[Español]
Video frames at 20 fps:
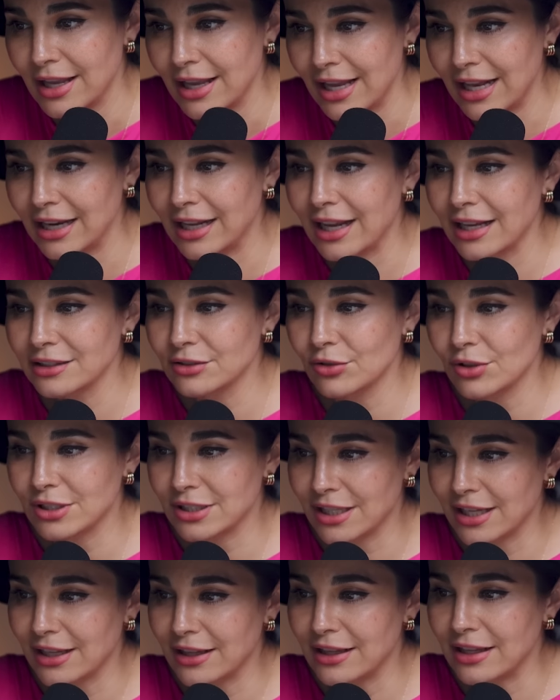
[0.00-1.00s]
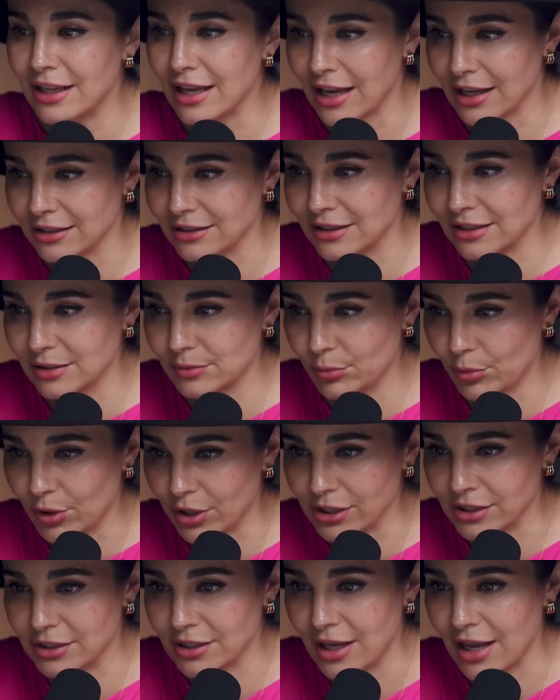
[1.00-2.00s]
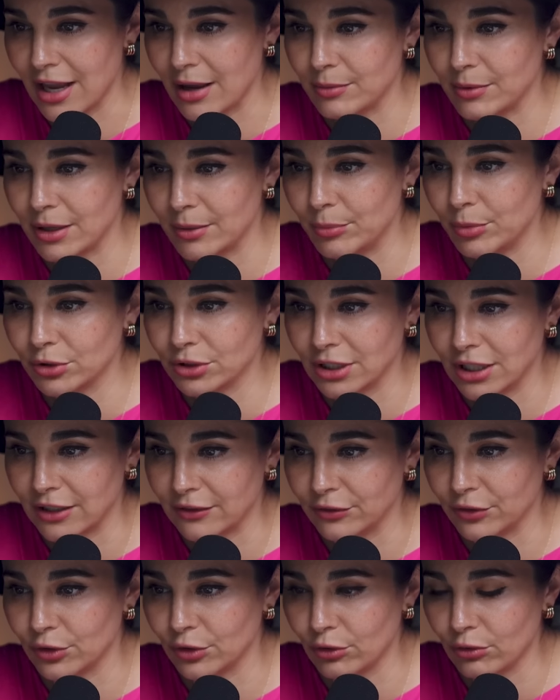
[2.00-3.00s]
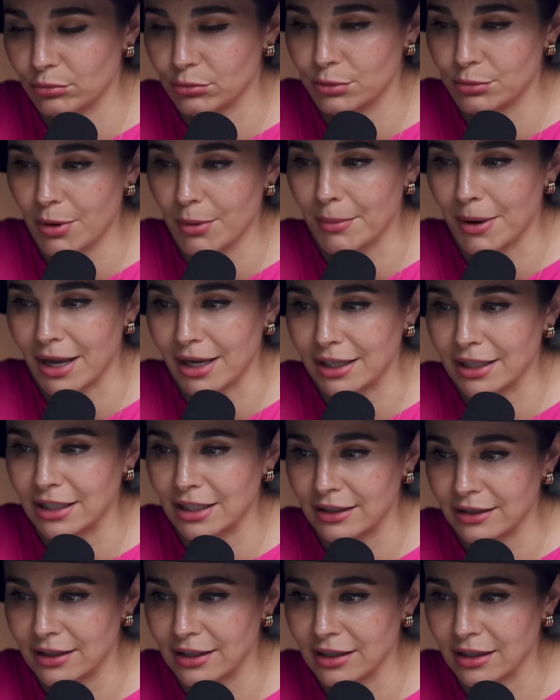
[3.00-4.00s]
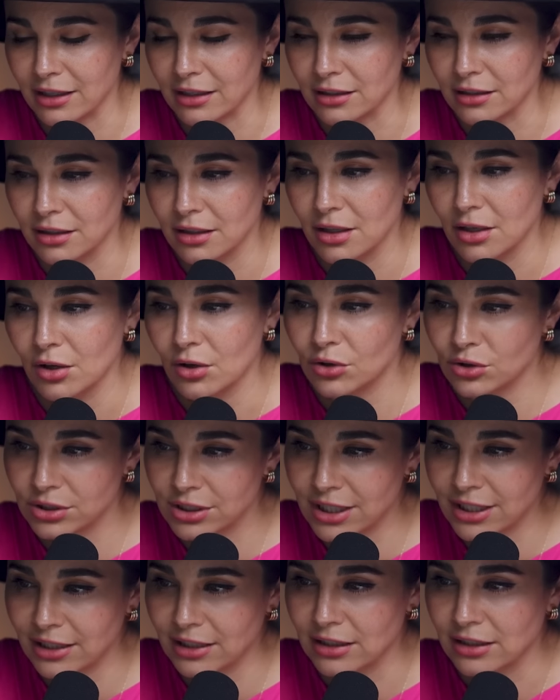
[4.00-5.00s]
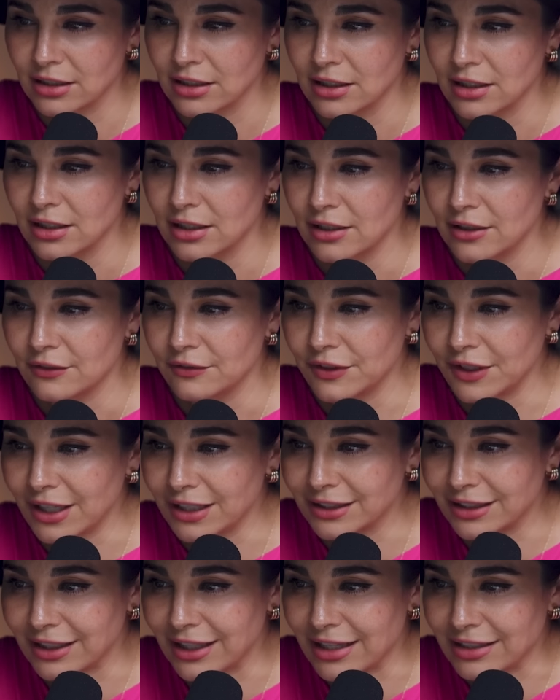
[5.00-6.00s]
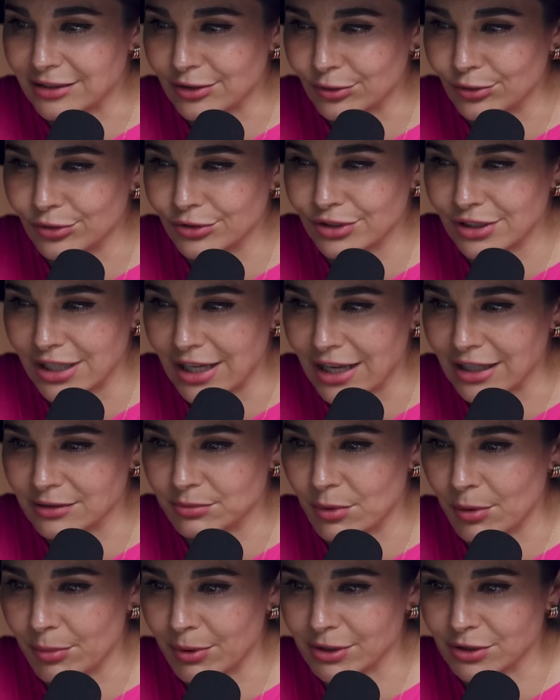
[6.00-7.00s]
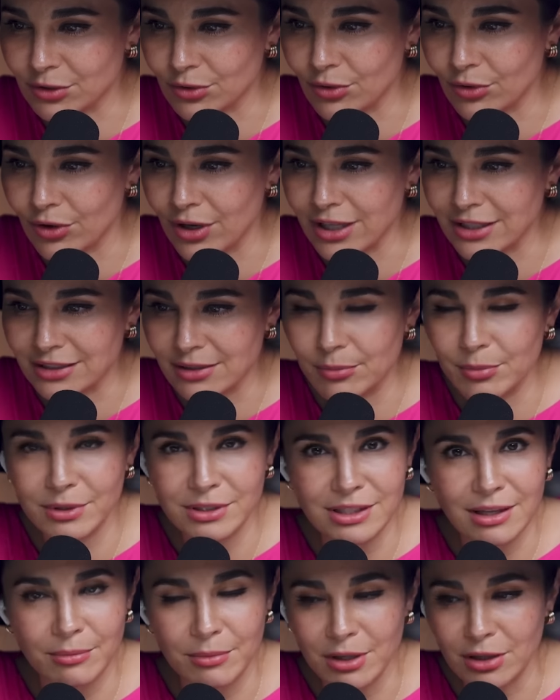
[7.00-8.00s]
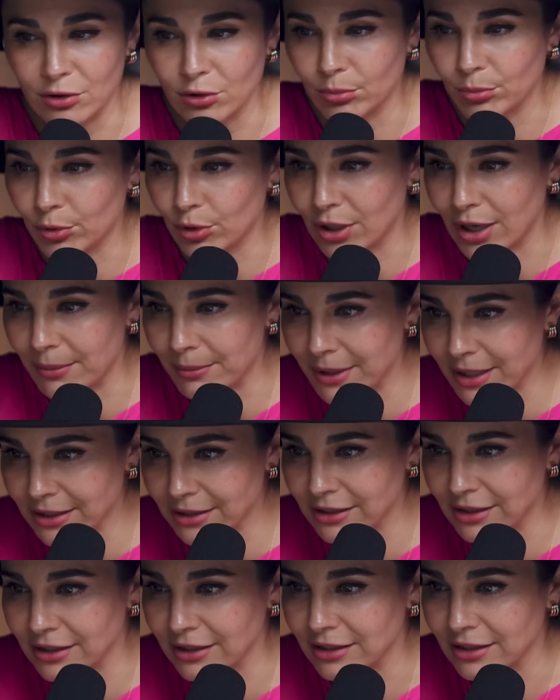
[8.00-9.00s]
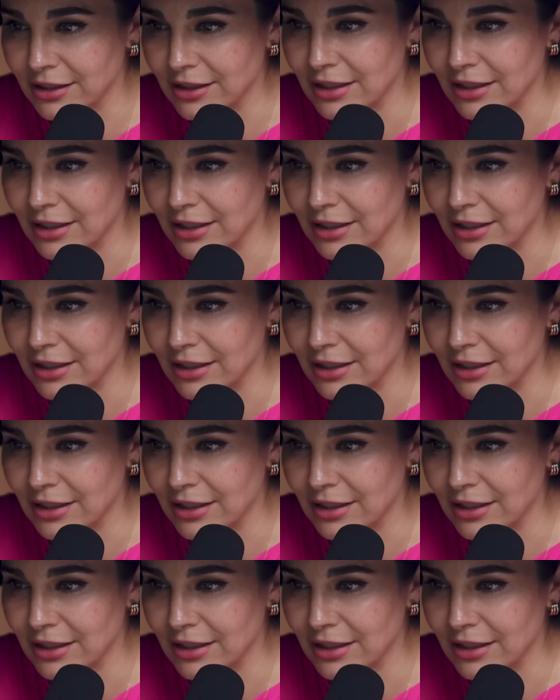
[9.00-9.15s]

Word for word: El caso es que días después hablé por teléfono con mi mamá y le dije, oye, fíjate que hace unos días me pasó ese pensamiento por la mente.